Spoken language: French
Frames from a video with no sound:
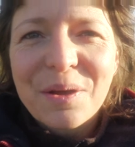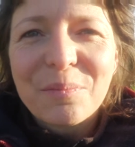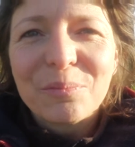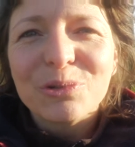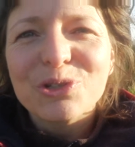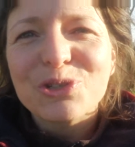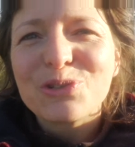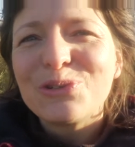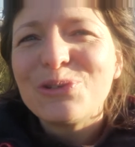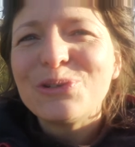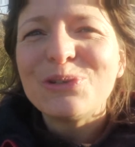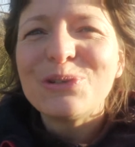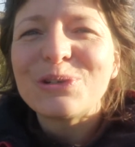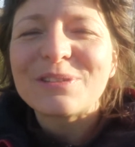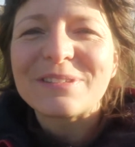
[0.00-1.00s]

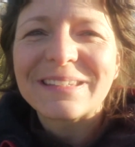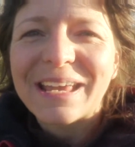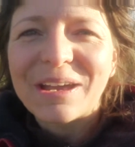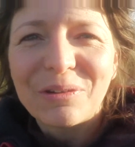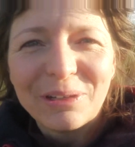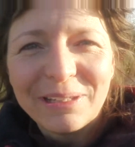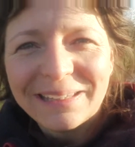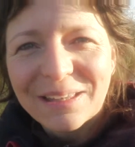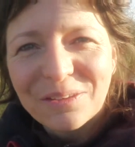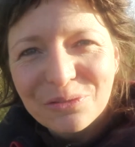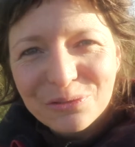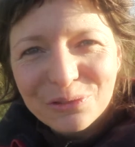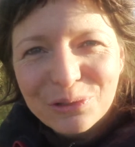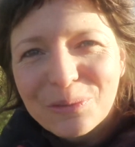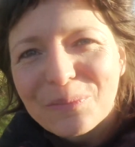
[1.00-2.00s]
Bonjour, c'est Caroline à
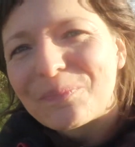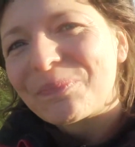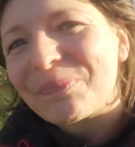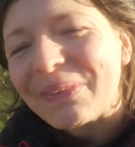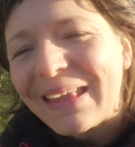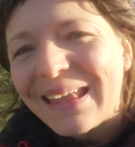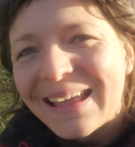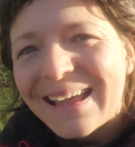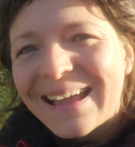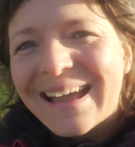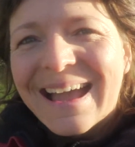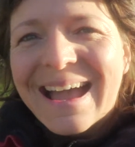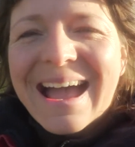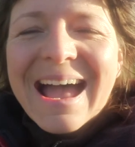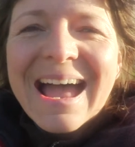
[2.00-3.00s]
nouveau.
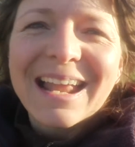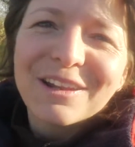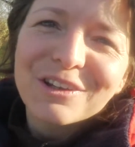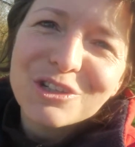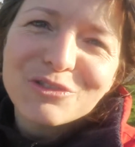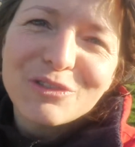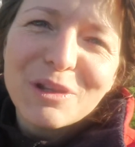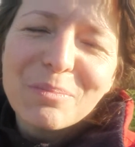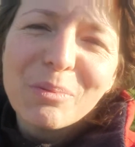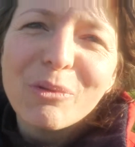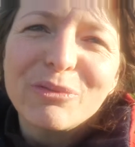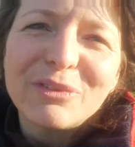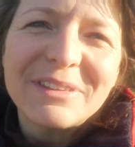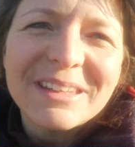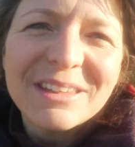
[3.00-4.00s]
Alors je voulais
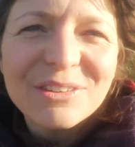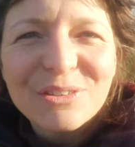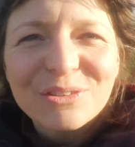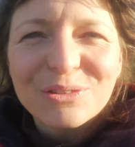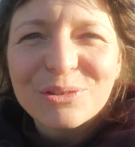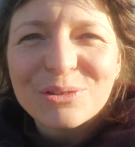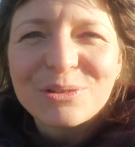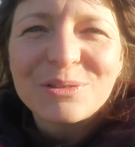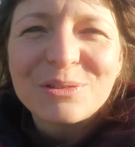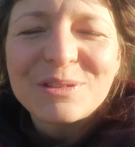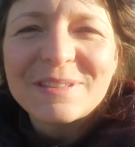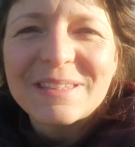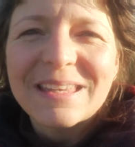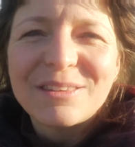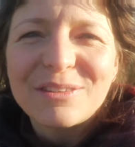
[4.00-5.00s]
profiter de
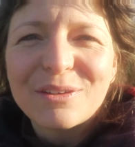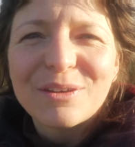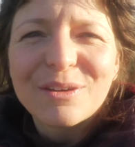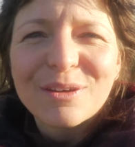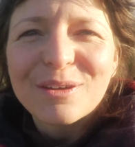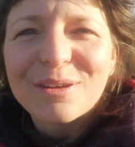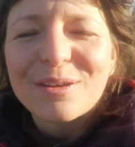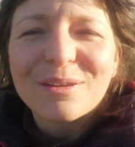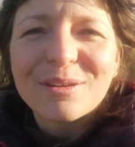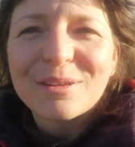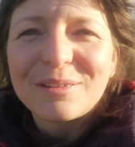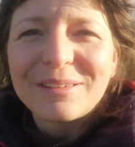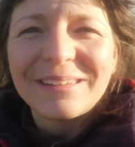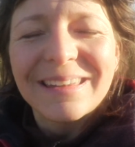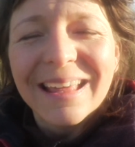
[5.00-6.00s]
cette,
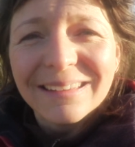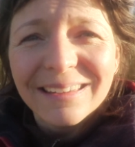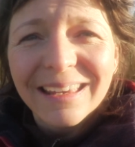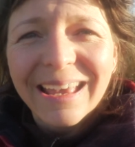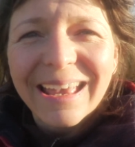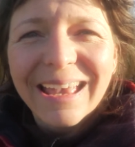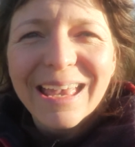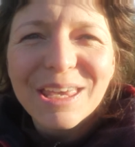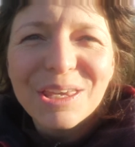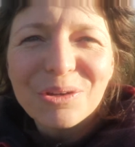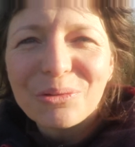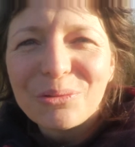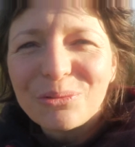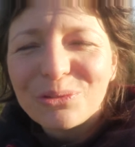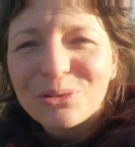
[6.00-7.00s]
euh, des derniers
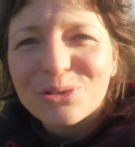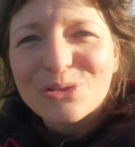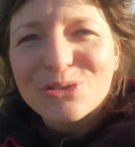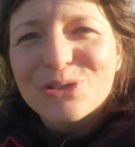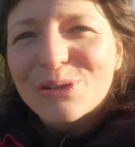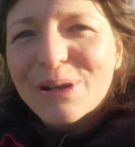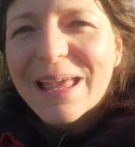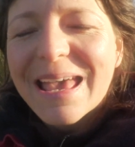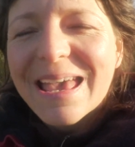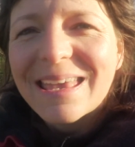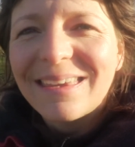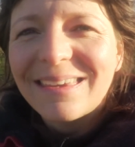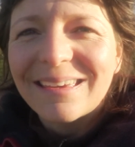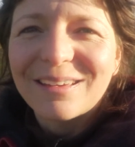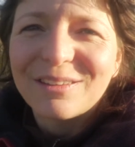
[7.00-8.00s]
rayons de
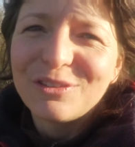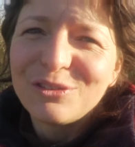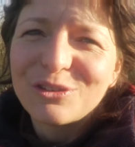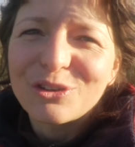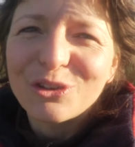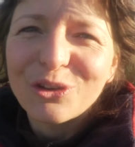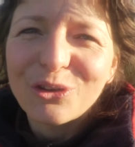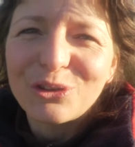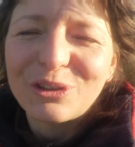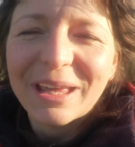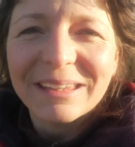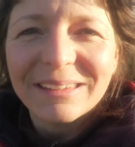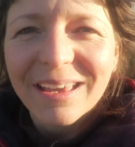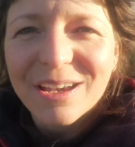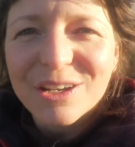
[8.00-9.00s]
soleil euh, de notre
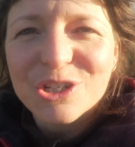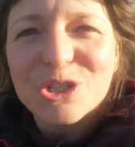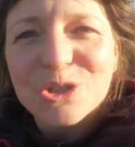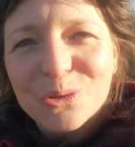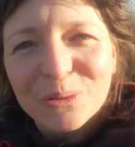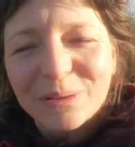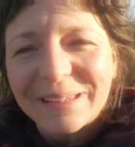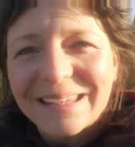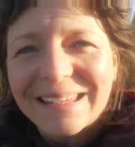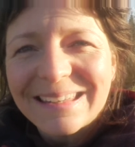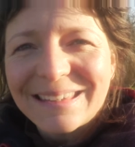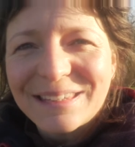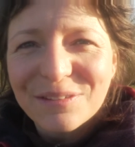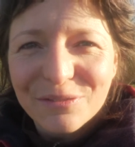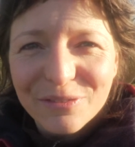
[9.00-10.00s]
dernière journée
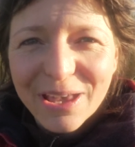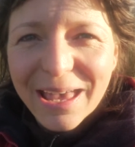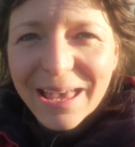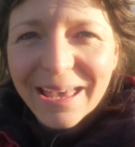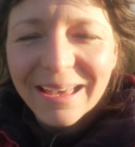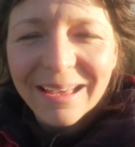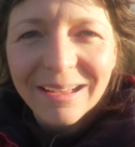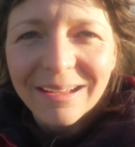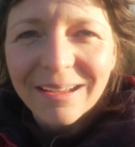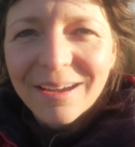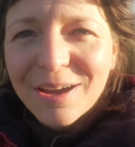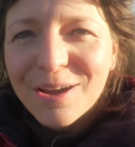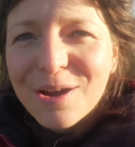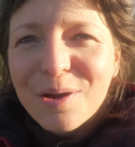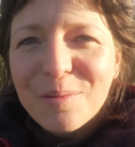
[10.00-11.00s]
d'hiver
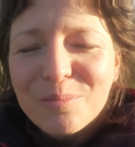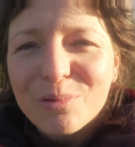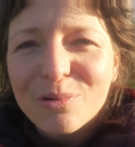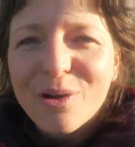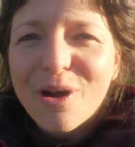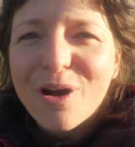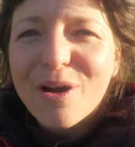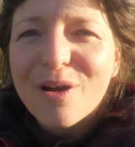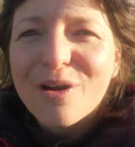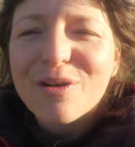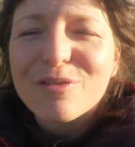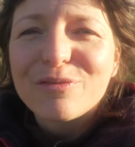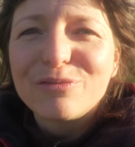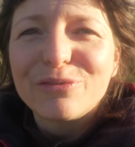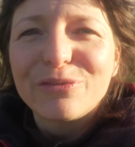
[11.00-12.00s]
pour
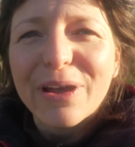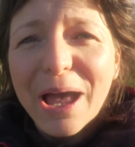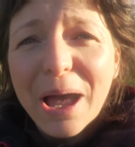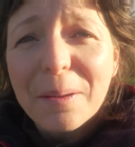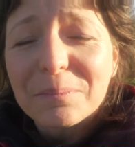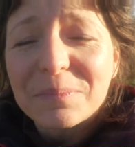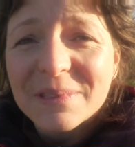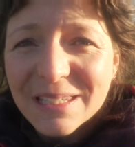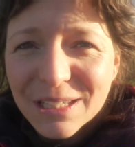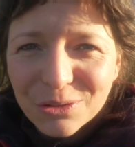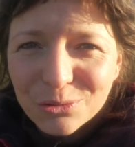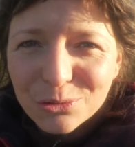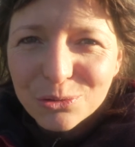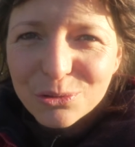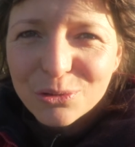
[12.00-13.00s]
euh, vous faire un petit
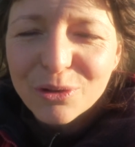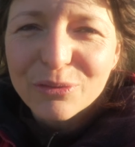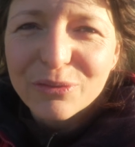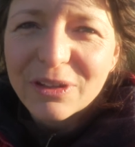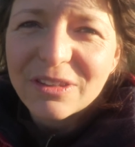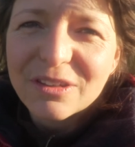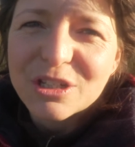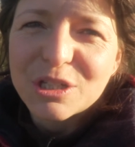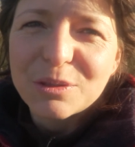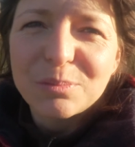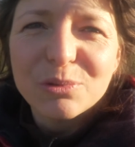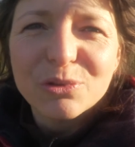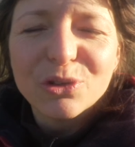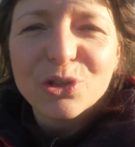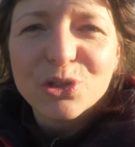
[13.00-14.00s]
coucou. En fait, j'ai
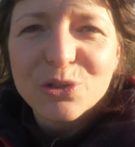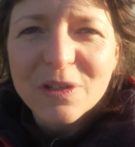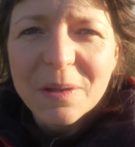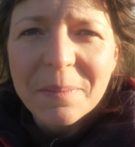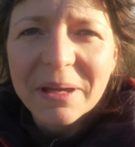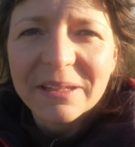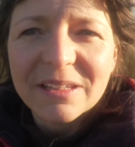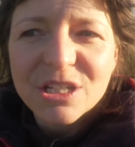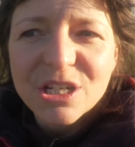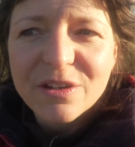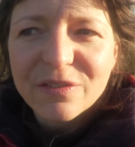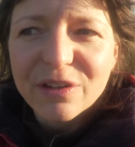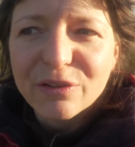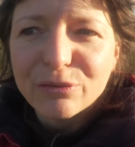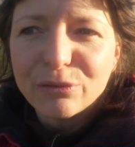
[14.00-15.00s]
plusieurs choses à partager
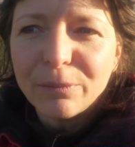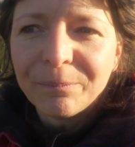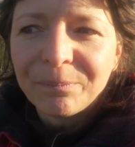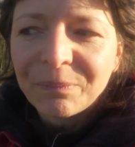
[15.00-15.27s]
avec vous.